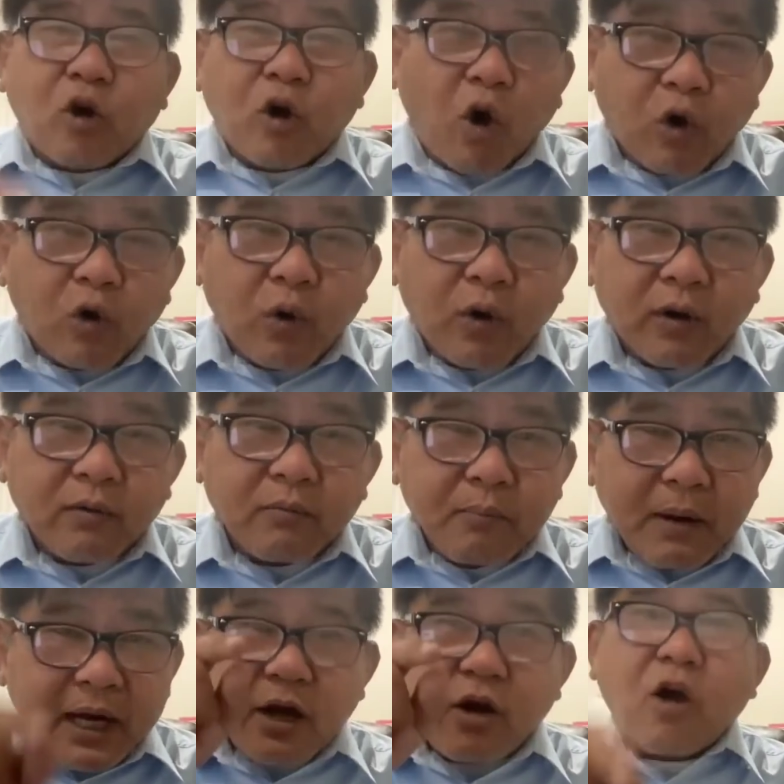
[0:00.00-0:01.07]
anh có lỗi luôn
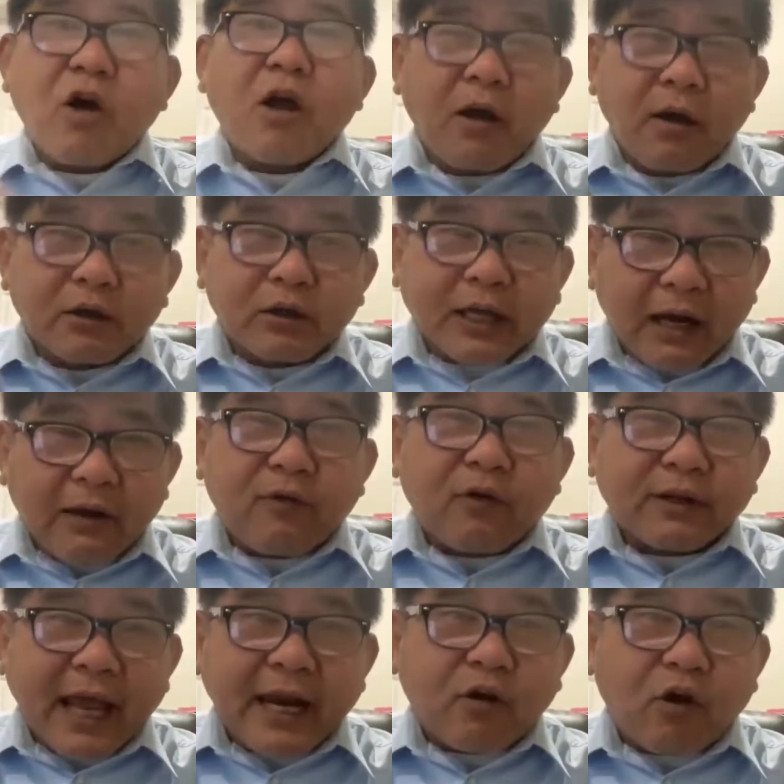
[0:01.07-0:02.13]
mỹ nó có ở
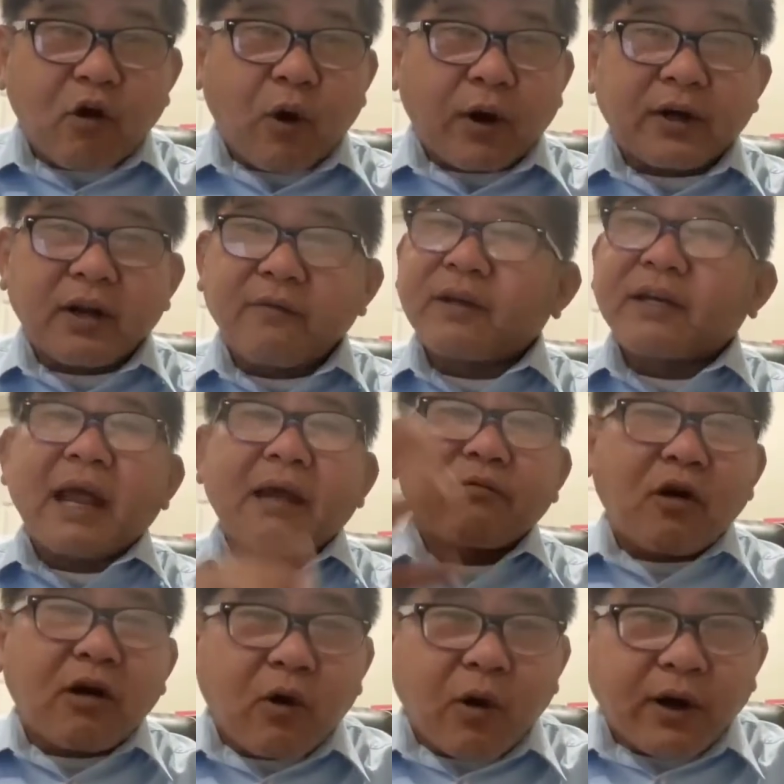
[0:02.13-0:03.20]
california nó vâng. có luật việt
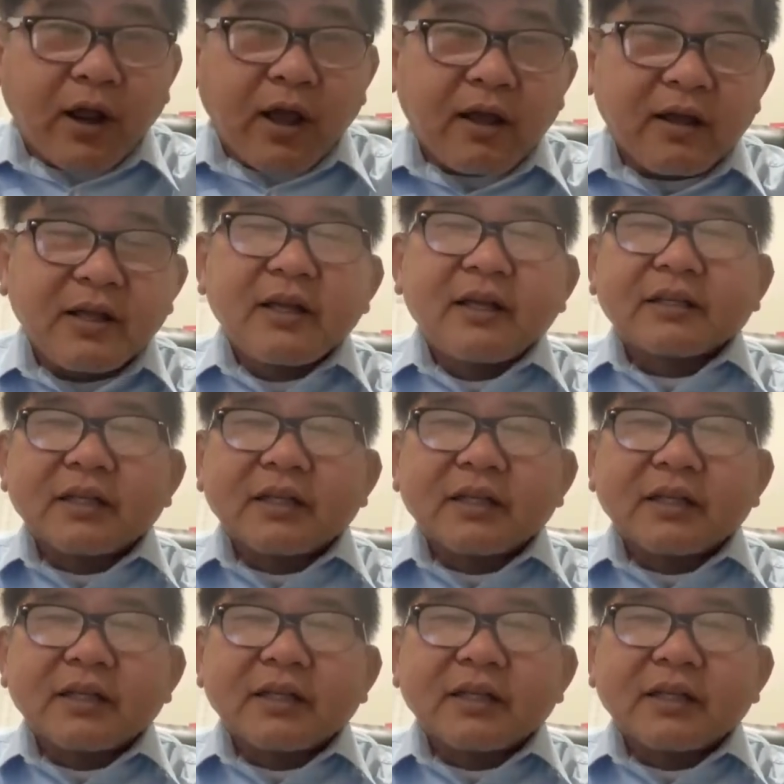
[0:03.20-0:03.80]
nam có luật đó